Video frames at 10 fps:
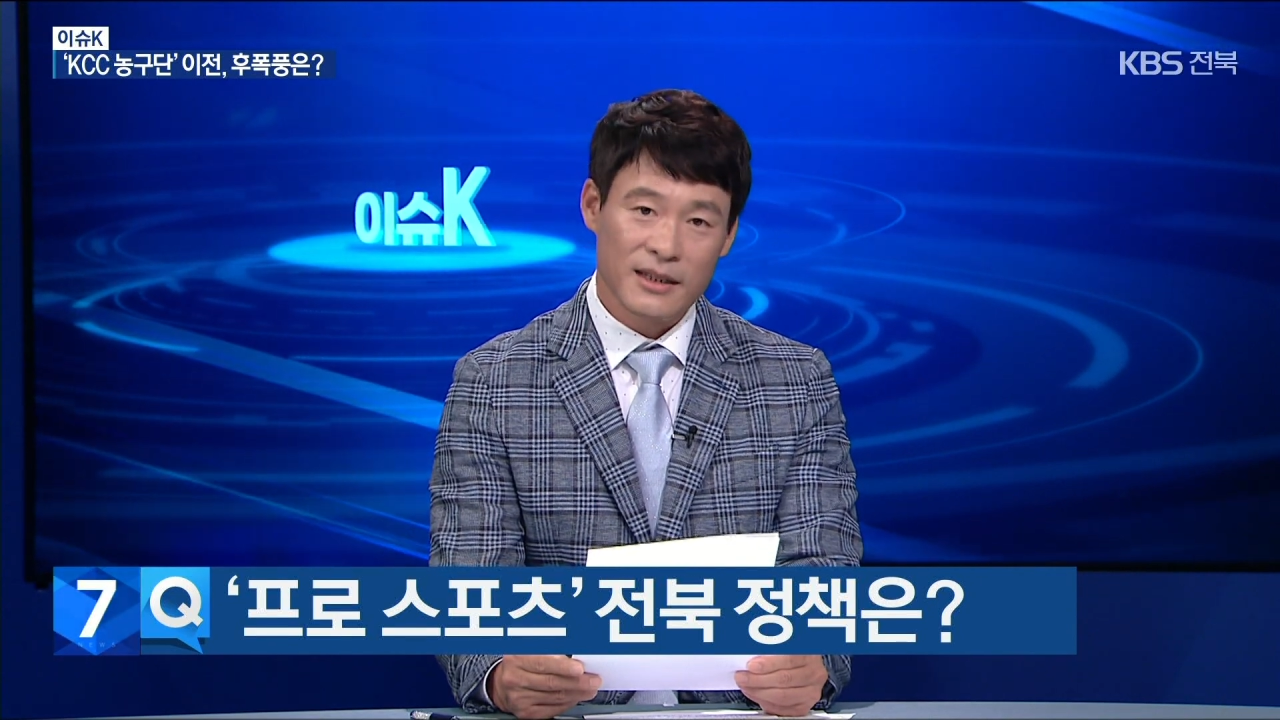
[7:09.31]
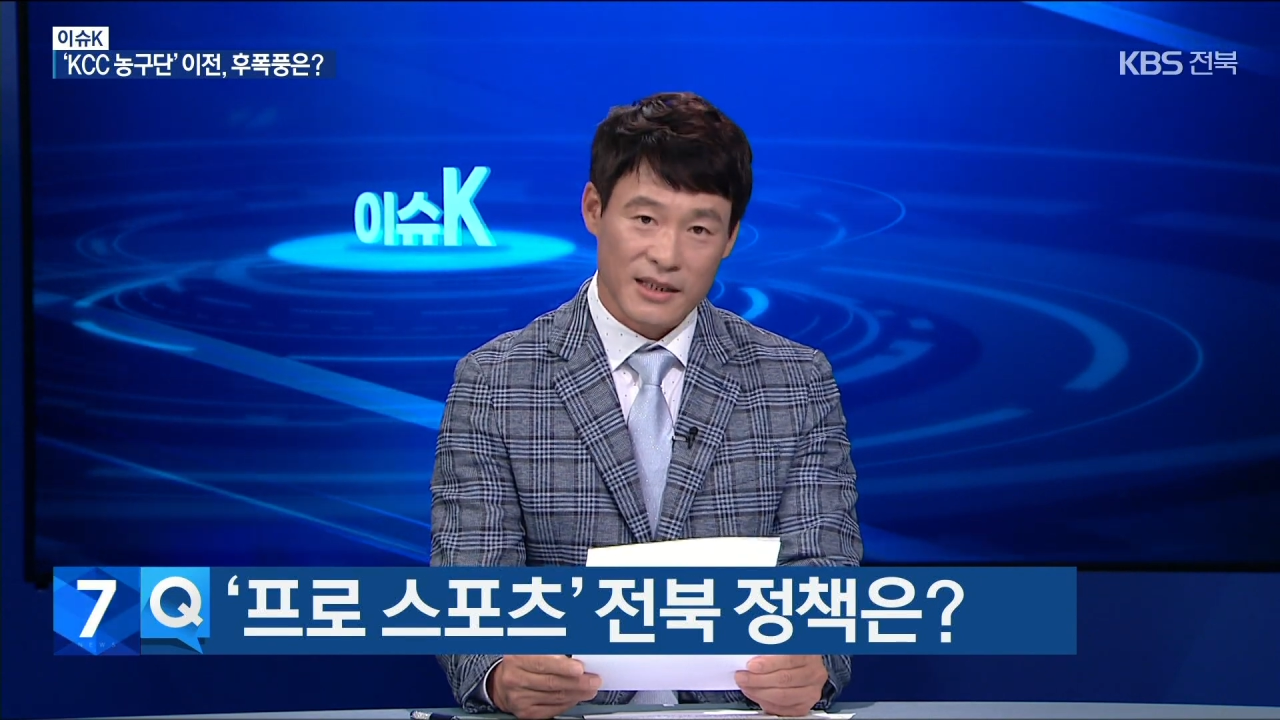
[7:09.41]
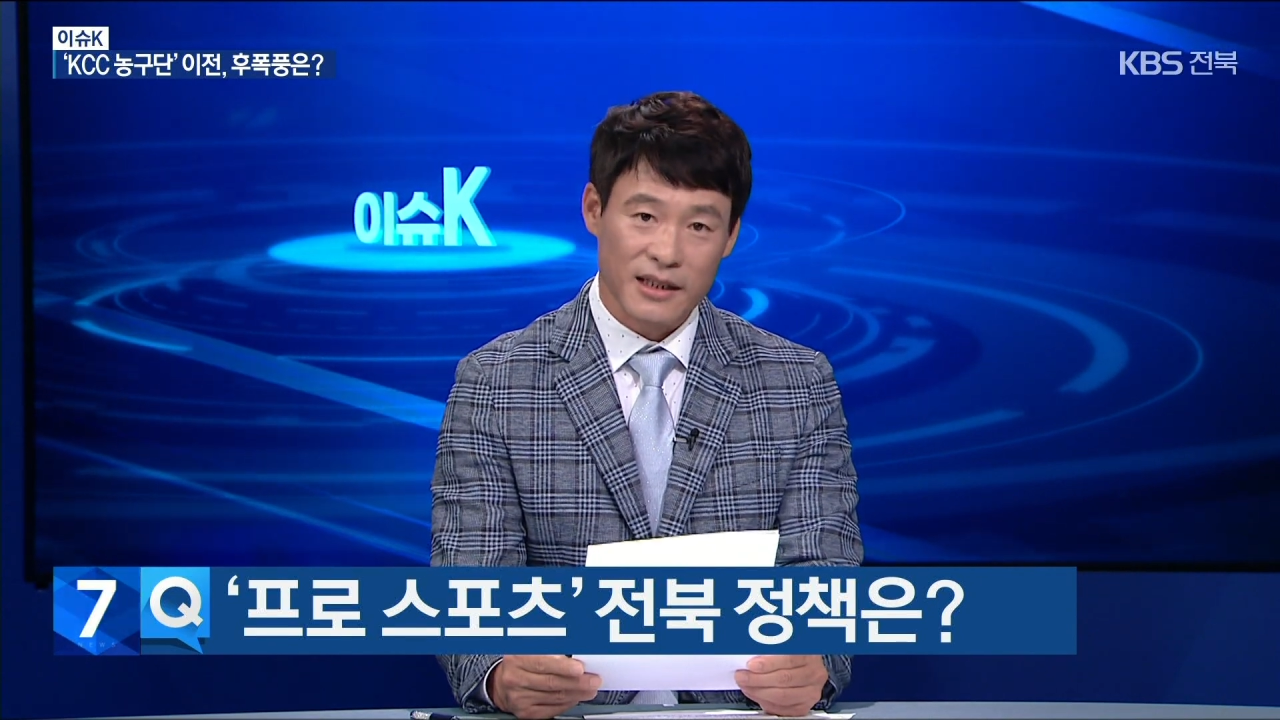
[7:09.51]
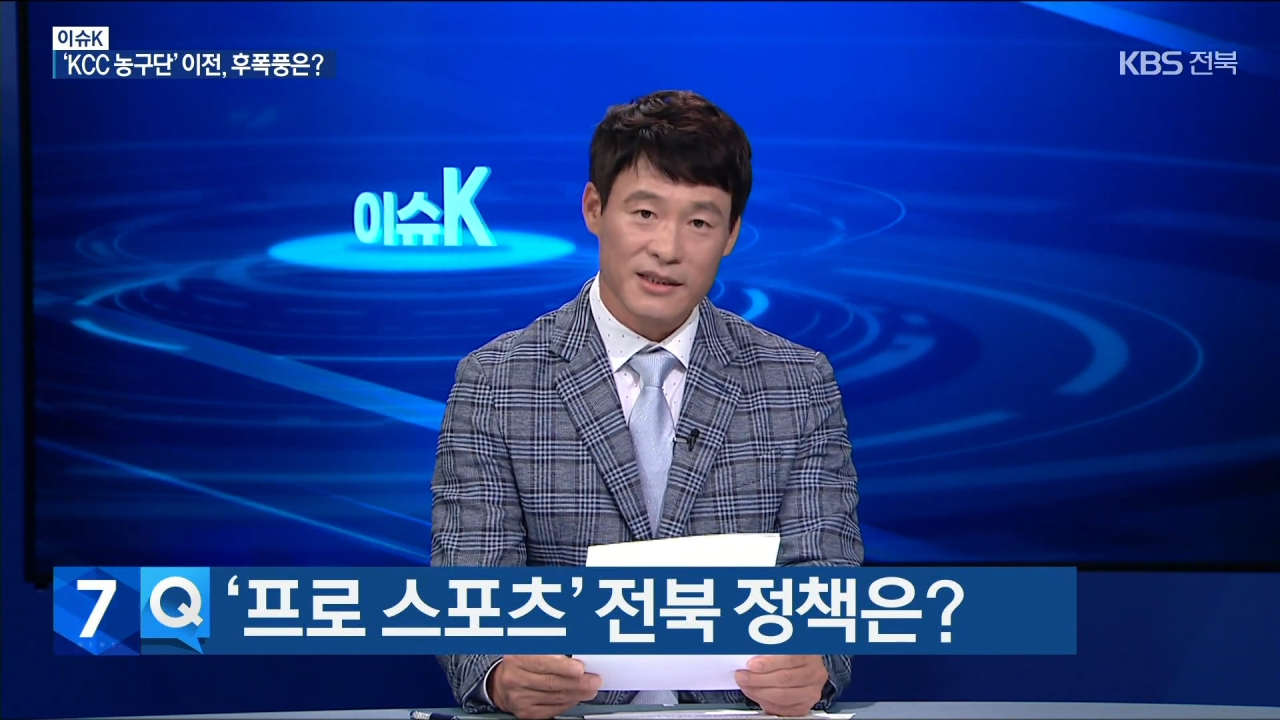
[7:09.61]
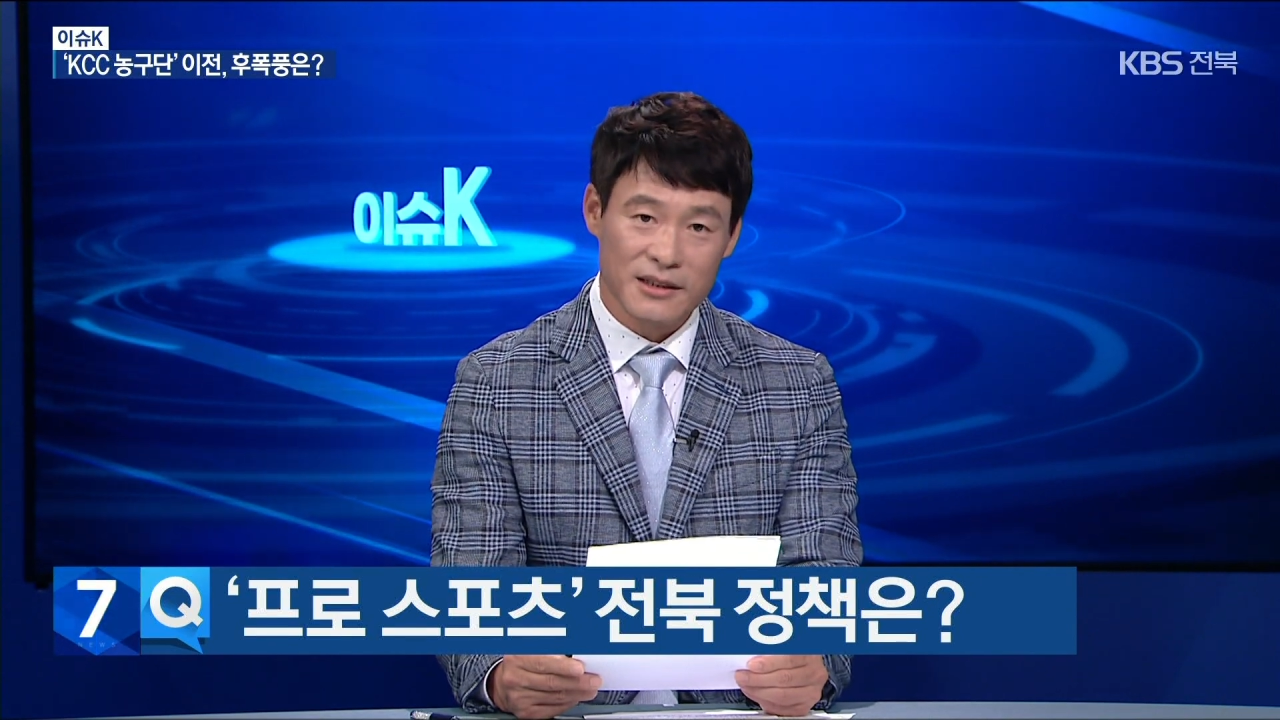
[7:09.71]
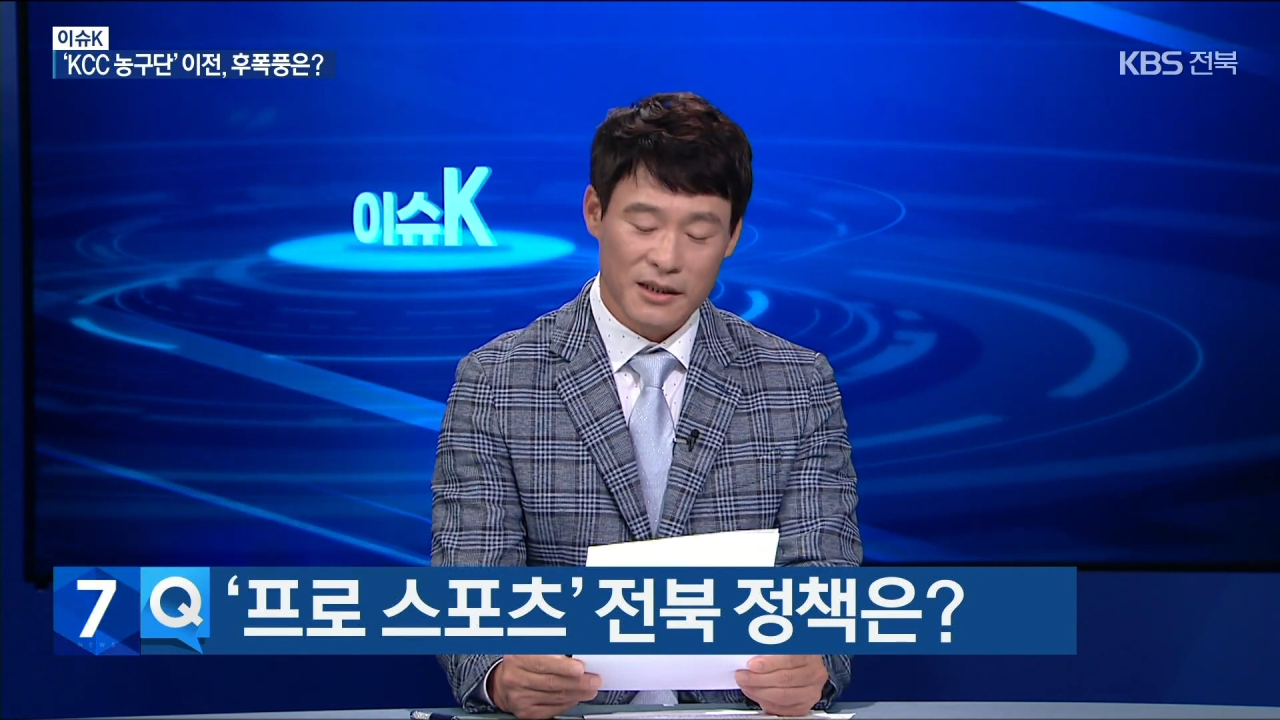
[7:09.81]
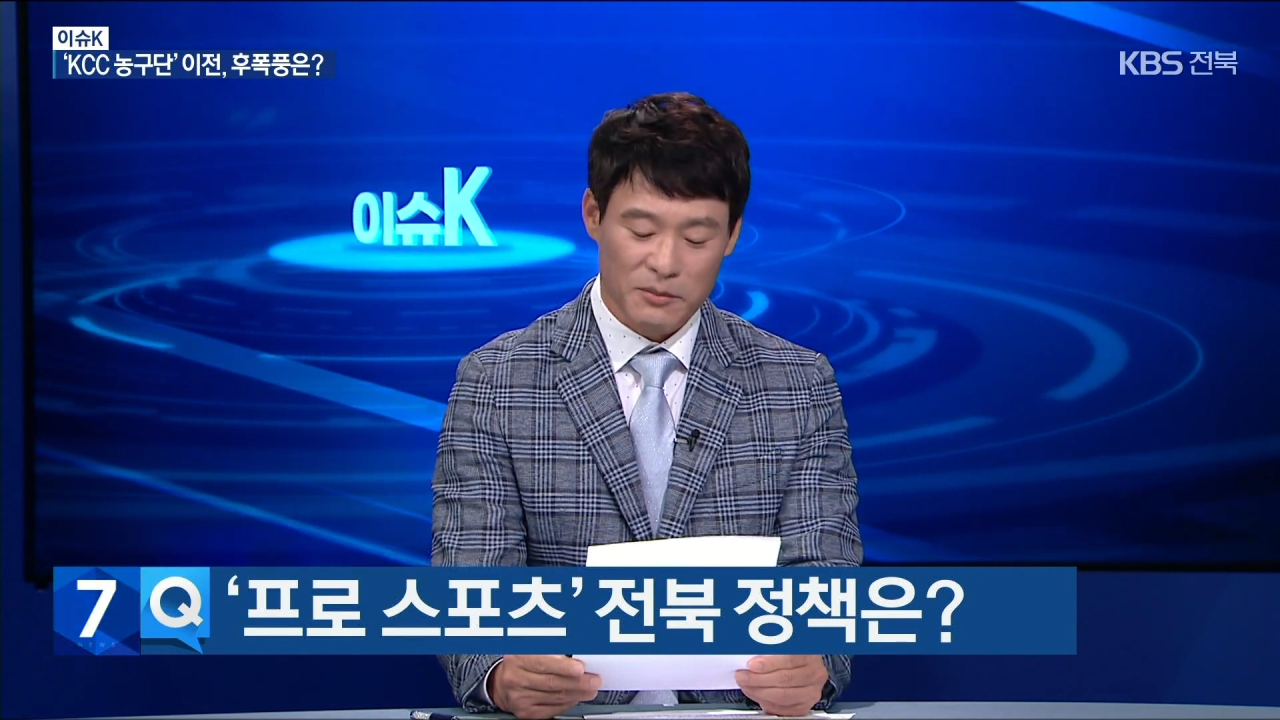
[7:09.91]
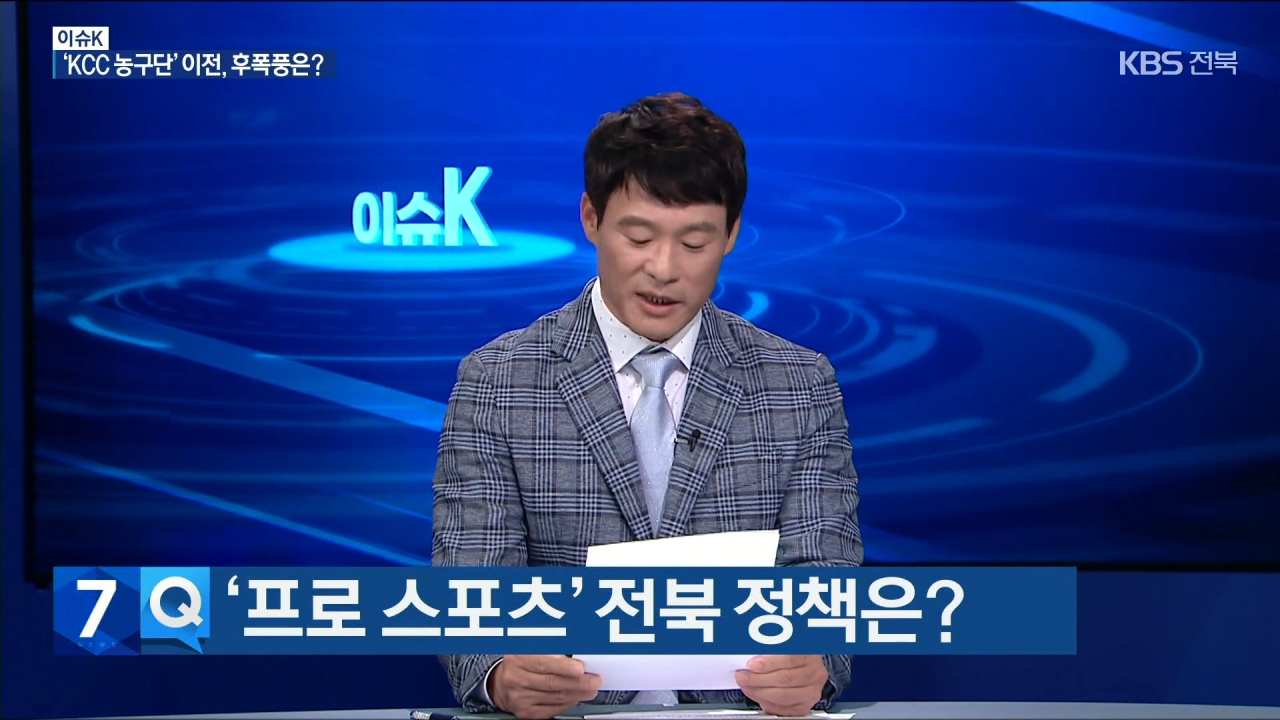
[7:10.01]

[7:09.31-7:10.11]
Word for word: 장기적인